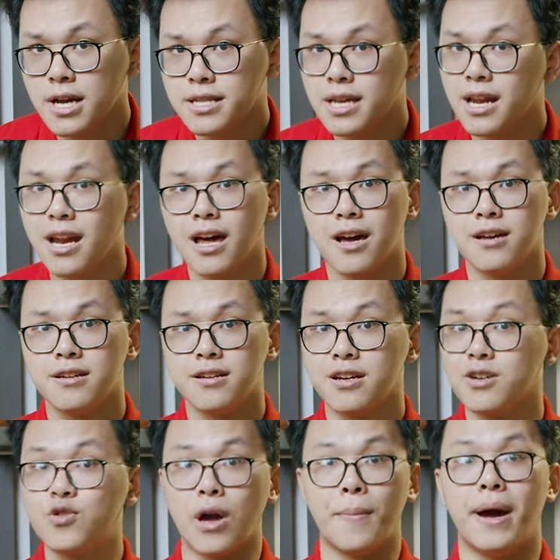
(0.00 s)
Thế nên là
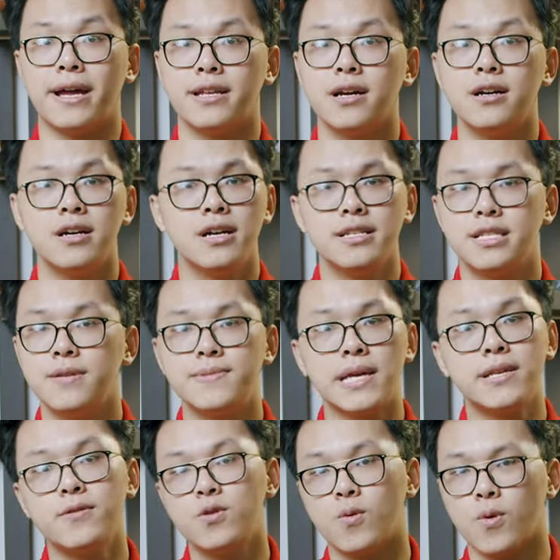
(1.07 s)
cứ thoải mái nhá, chipset
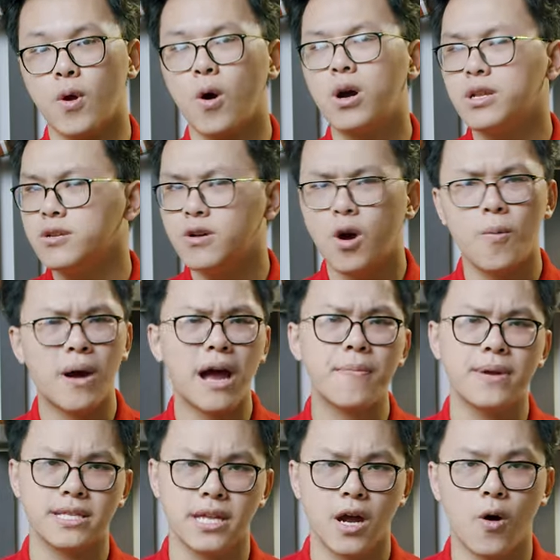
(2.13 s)
chip sủng nó gần như không khác
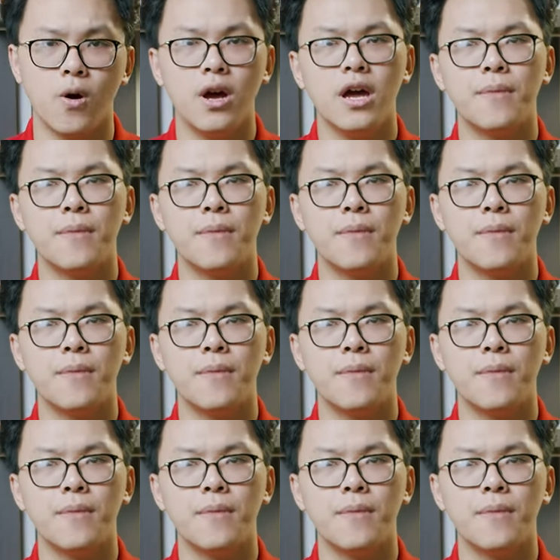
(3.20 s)
biệt gì đâu.